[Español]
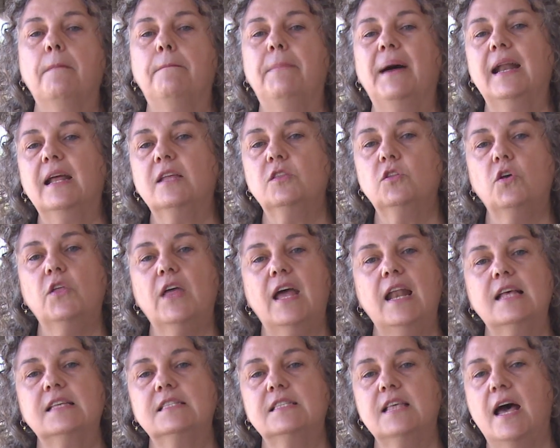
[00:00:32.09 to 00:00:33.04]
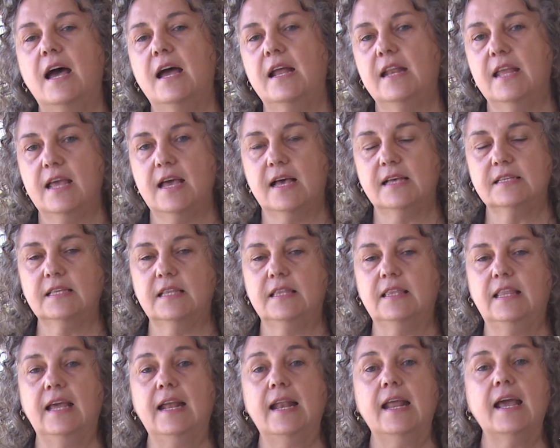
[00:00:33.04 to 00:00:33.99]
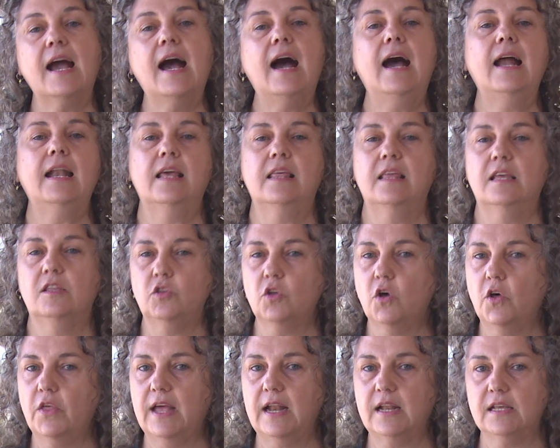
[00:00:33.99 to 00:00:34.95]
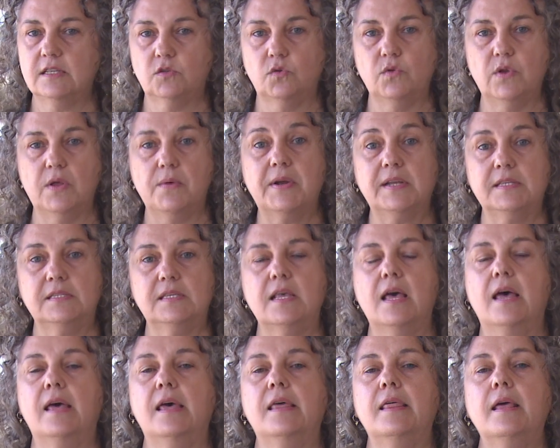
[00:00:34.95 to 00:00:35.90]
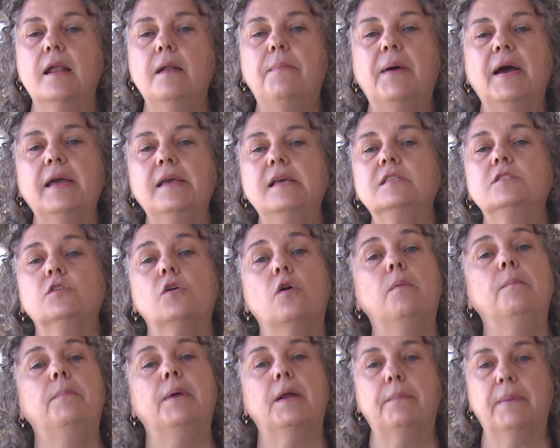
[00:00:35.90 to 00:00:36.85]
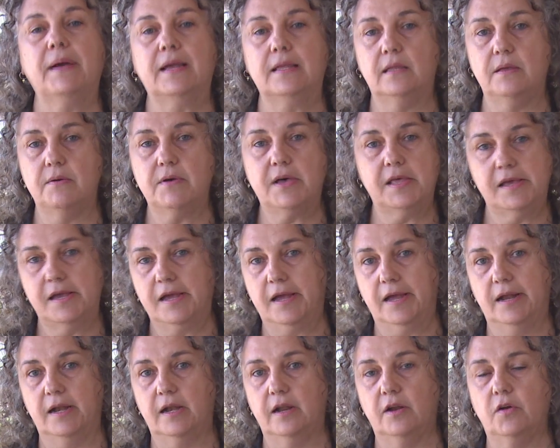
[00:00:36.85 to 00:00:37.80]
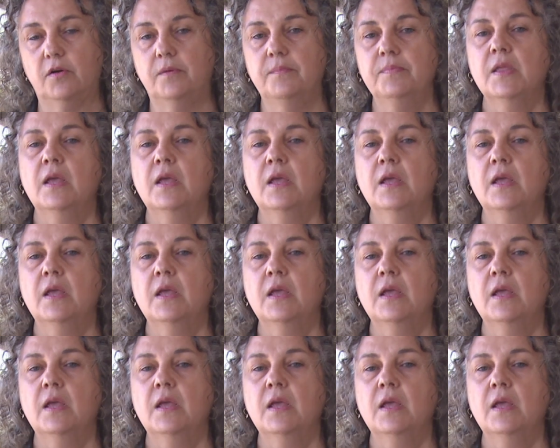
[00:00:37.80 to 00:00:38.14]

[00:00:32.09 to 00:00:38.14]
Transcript: para todas las áreas de legales de todas las universidades del país con perspectiva de género.